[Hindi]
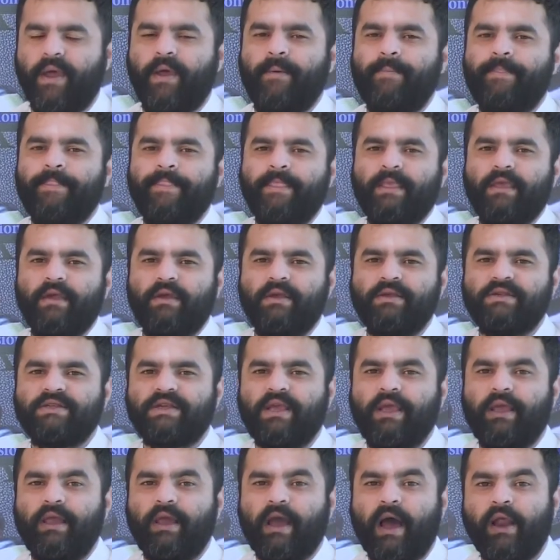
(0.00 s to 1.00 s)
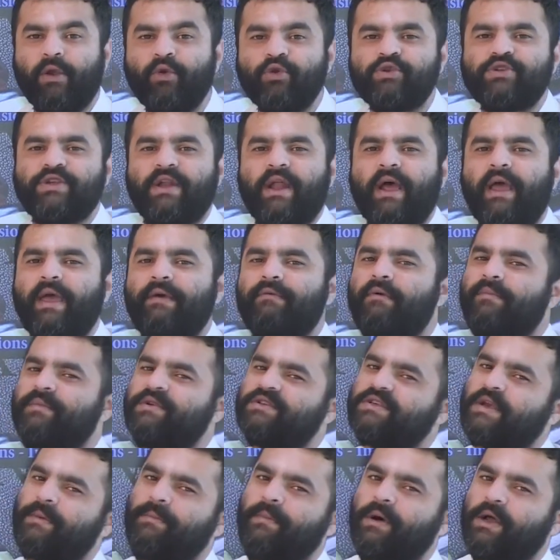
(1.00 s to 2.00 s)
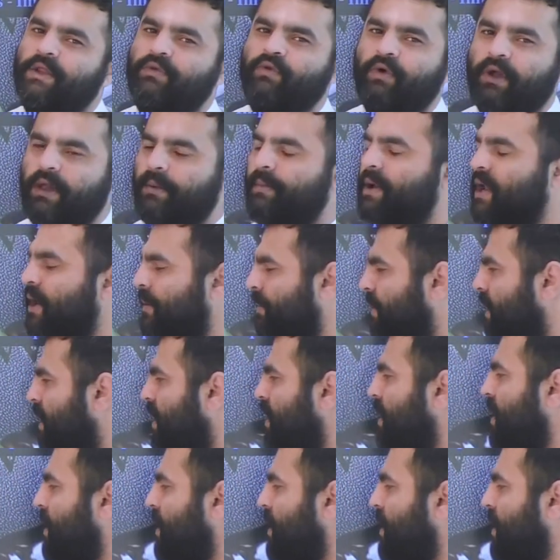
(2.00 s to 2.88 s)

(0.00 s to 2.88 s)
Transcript: में इसकी आलोचना एवं इसके महत्व के बारे में